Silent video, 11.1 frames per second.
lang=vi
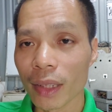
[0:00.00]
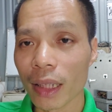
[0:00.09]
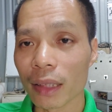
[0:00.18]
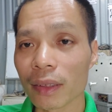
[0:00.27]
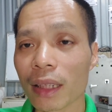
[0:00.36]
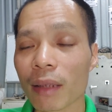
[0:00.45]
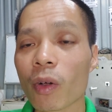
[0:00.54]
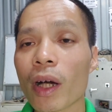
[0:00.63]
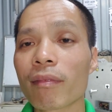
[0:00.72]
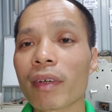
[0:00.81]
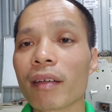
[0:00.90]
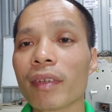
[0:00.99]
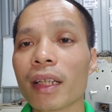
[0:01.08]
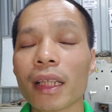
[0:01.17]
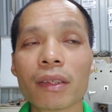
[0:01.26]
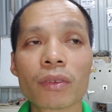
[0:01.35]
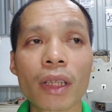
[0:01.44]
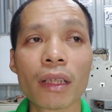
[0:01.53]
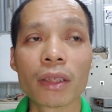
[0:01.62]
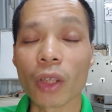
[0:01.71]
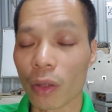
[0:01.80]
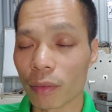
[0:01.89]
nên là chúng ta gặp khó khăn một cái vấn đề chúng ta
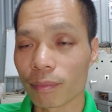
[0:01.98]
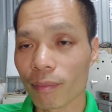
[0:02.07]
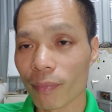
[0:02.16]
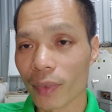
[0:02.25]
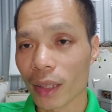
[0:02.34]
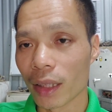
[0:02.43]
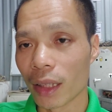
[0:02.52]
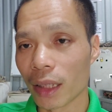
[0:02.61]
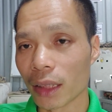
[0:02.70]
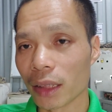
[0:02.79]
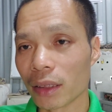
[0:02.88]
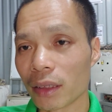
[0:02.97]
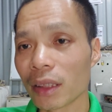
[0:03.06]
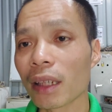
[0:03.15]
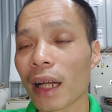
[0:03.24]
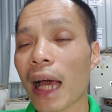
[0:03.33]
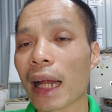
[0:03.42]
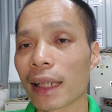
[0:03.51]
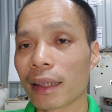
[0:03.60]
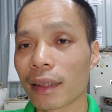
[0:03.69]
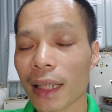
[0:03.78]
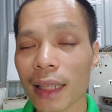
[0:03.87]
lựa chọn à, thứ nhất là nặng
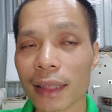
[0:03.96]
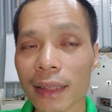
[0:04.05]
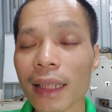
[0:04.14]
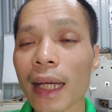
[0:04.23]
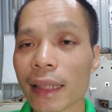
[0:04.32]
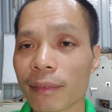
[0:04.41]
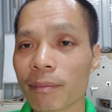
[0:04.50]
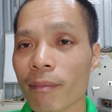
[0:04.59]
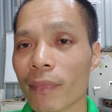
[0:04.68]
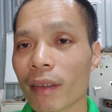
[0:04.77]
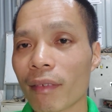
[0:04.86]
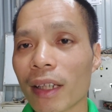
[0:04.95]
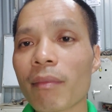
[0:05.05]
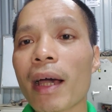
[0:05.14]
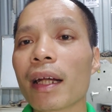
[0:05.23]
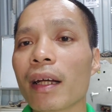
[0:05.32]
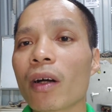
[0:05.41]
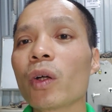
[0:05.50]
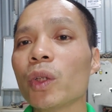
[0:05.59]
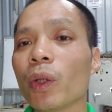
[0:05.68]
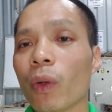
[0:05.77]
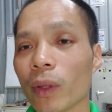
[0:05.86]
thứ hai là giá thành và thứ ba là khó
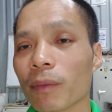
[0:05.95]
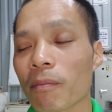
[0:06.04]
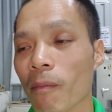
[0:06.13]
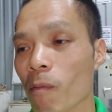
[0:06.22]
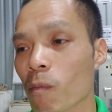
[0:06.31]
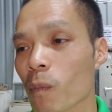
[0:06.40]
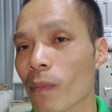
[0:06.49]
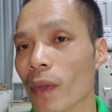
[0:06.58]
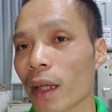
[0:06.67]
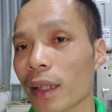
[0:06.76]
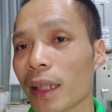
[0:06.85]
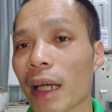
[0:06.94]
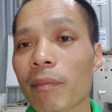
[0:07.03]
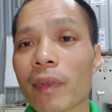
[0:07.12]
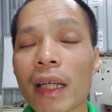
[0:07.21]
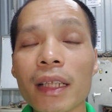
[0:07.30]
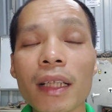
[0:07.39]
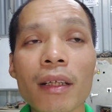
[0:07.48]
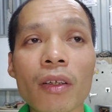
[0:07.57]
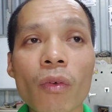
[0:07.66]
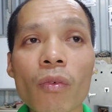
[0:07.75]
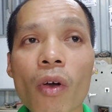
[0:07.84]
chuyển đổi thế thì em thấy là
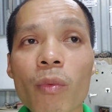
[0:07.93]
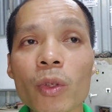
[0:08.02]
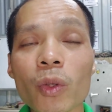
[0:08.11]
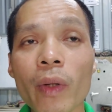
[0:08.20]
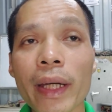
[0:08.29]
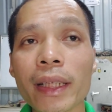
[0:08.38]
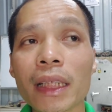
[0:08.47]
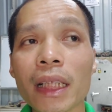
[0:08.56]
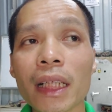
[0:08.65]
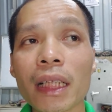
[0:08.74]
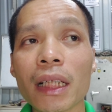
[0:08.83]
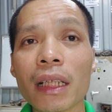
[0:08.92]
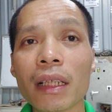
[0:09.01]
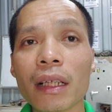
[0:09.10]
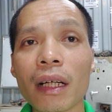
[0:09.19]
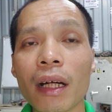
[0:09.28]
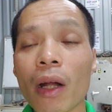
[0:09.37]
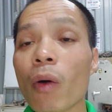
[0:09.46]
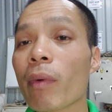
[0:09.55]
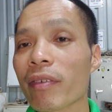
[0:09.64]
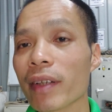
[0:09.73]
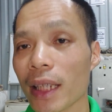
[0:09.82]
cũng có một số anh à, à, đấu
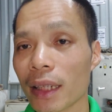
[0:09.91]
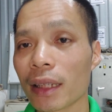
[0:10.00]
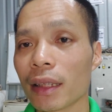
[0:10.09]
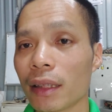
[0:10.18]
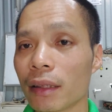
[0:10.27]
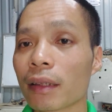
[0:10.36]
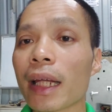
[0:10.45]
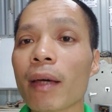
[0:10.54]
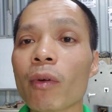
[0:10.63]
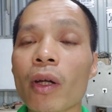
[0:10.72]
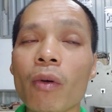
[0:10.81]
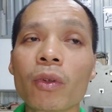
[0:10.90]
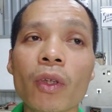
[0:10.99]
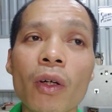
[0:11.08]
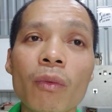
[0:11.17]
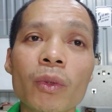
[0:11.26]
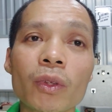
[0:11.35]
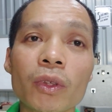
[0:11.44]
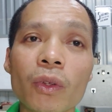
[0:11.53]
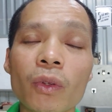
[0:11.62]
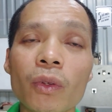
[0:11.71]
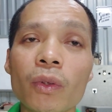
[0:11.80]
máy phát điện à, thực tế là em có đấu cho một
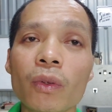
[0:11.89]
số